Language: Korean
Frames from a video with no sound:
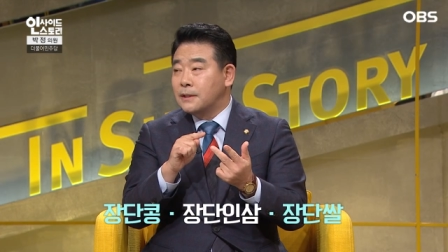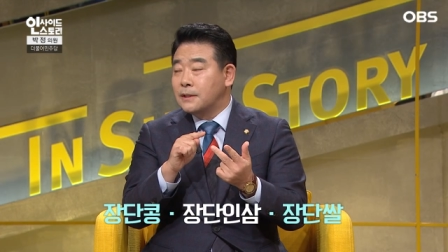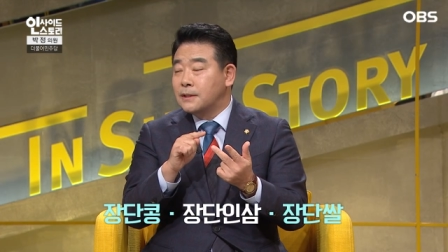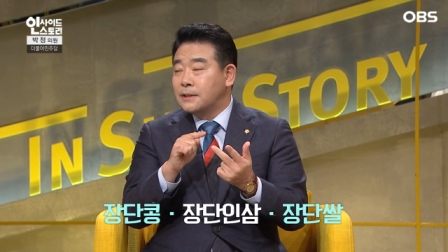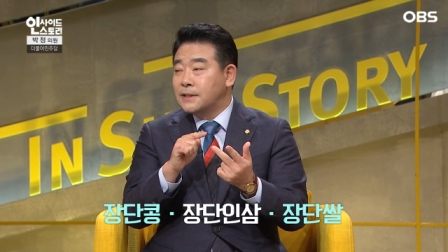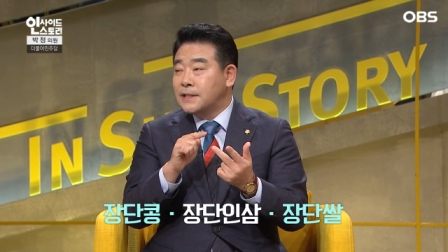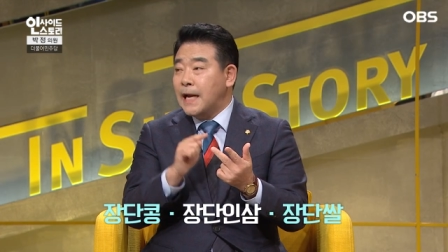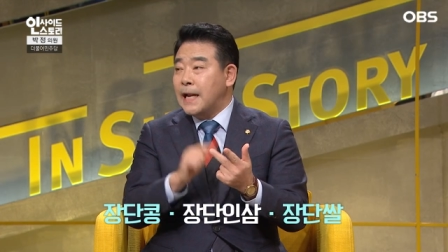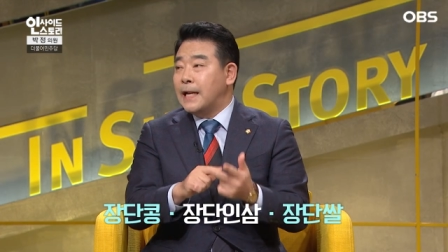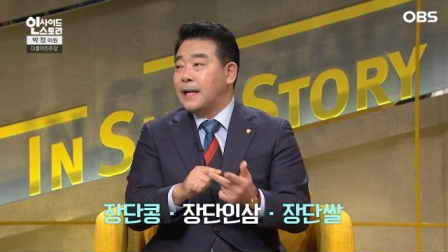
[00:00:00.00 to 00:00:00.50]

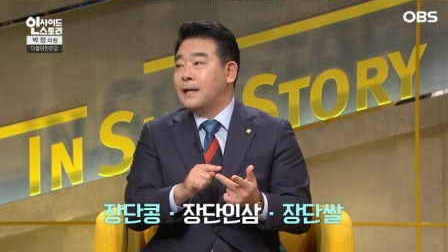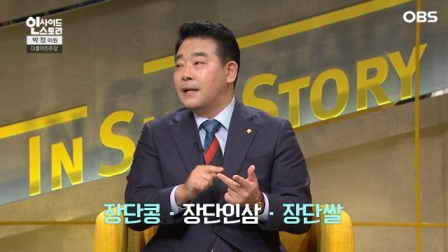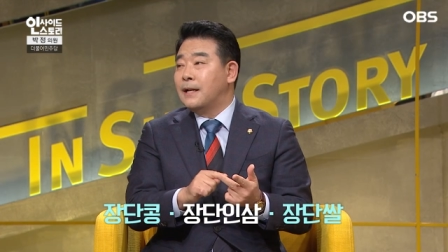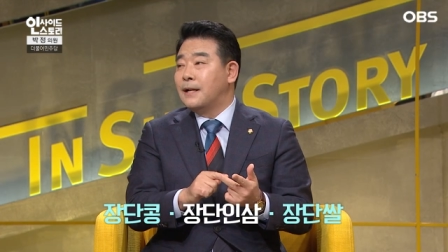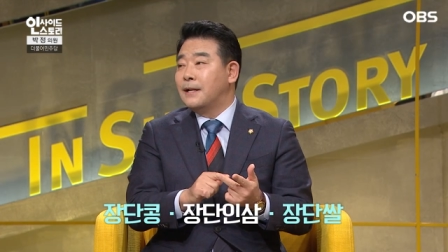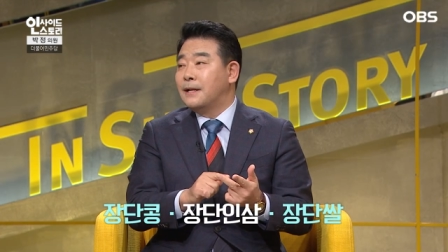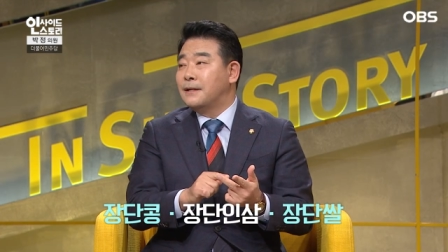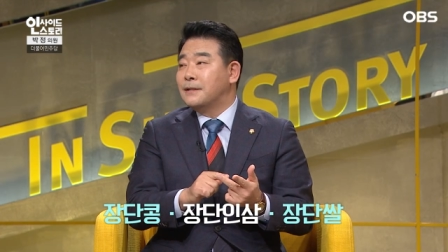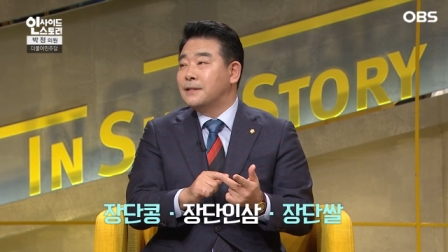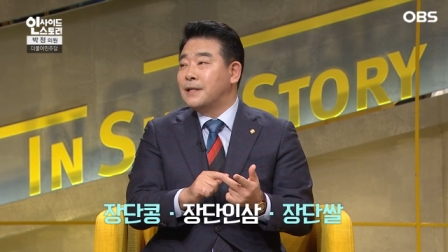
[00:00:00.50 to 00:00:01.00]
쌀.
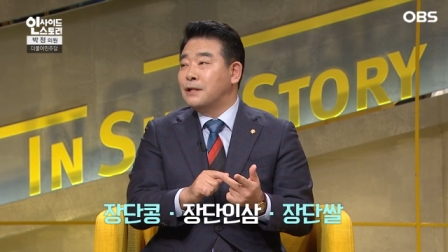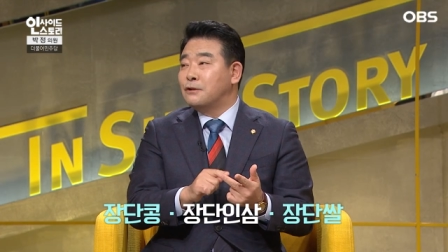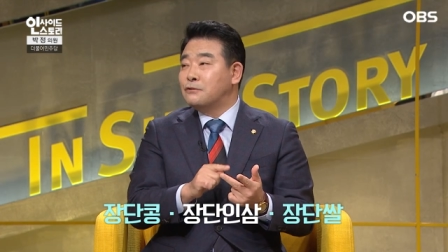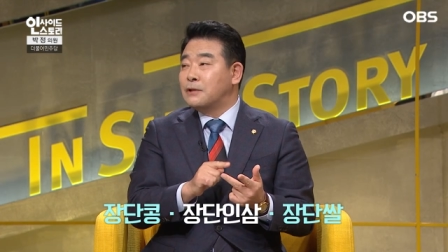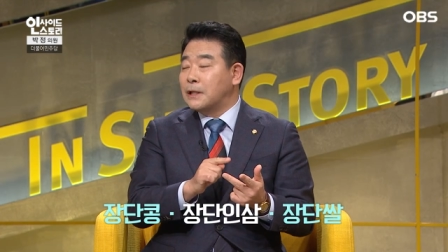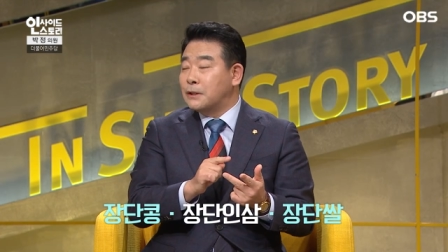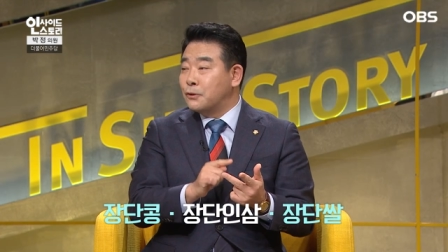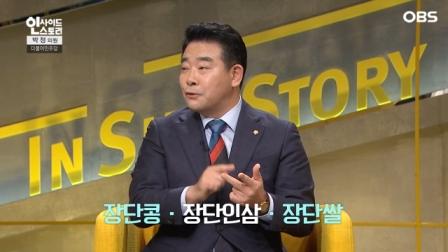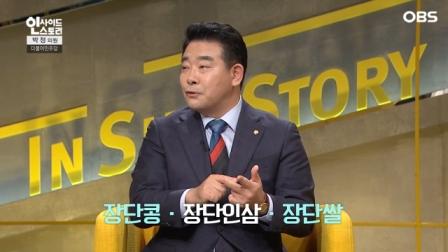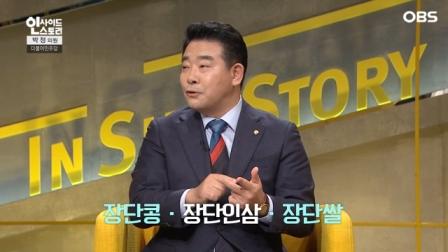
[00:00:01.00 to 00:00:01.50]
쌀도
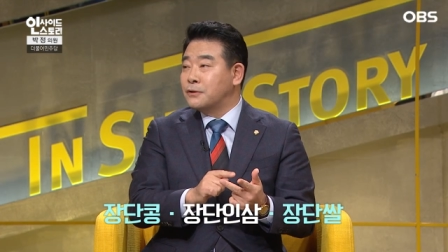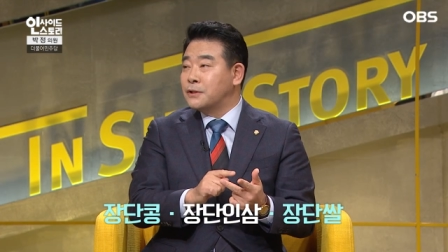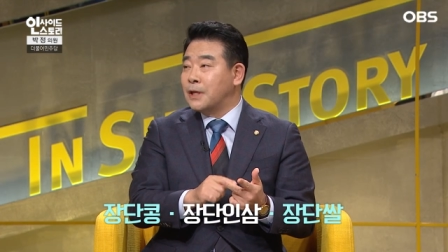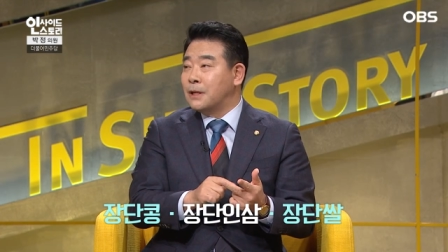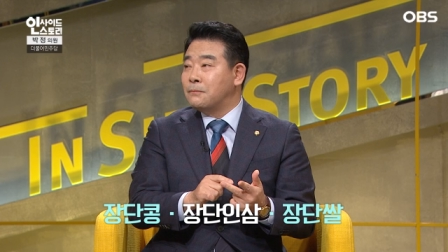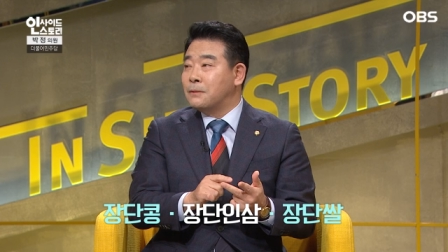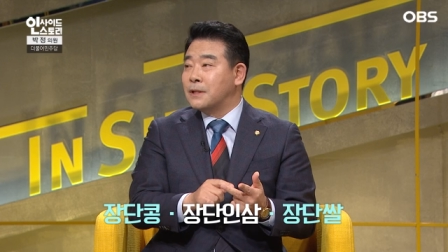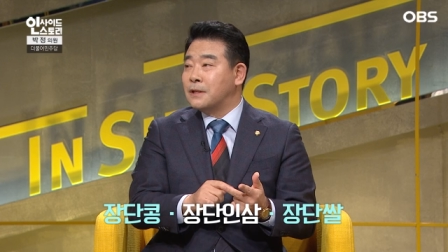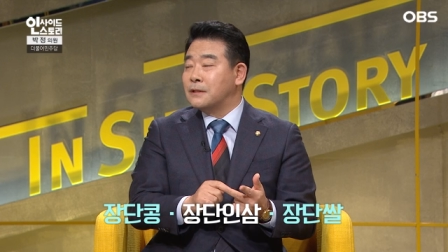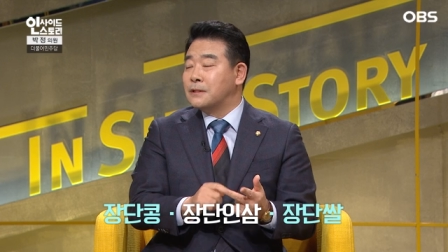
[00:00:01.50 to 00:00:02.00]
쌀?
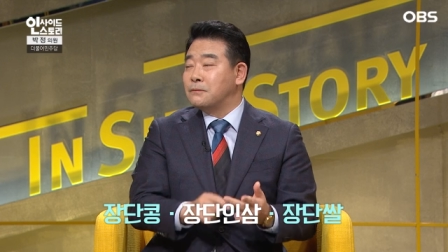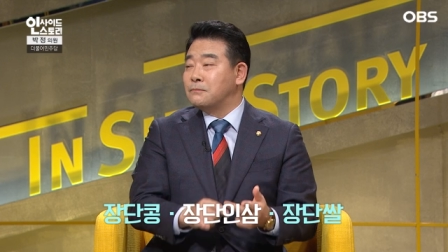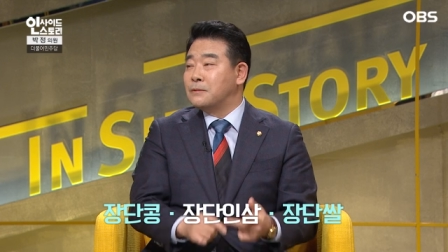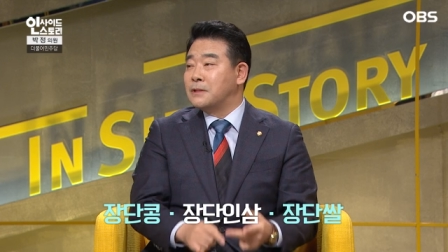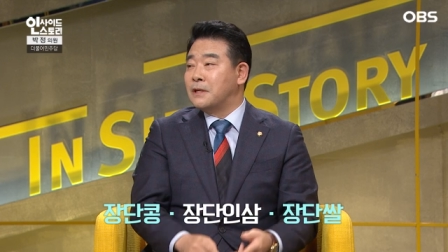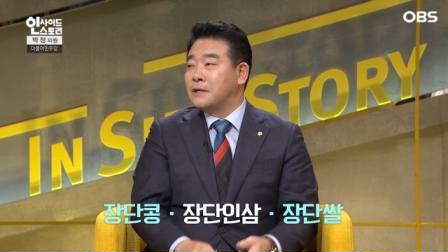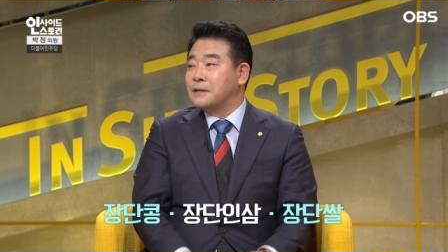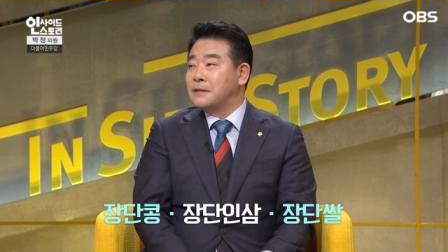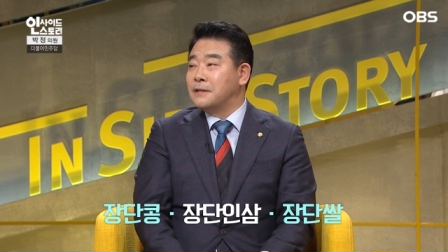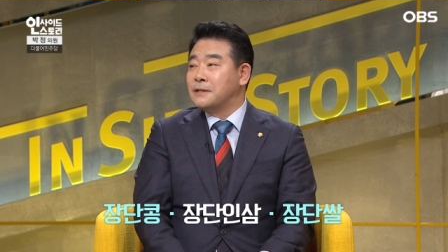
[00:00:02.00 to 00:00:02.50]
대통령상 받았습니다.